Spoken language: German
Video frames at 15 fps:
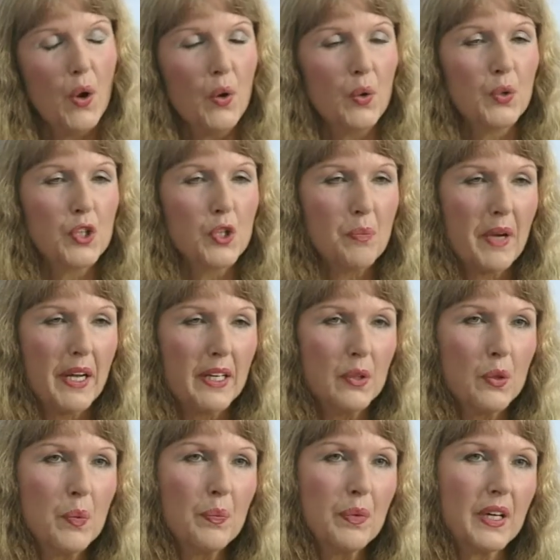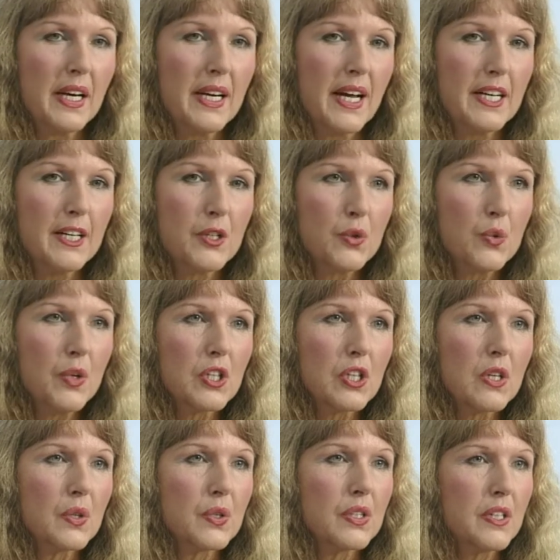Und späterum kann eine
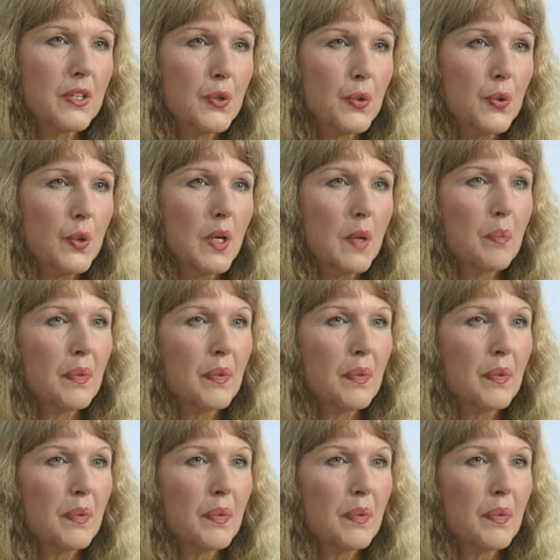zugeschlossene Tür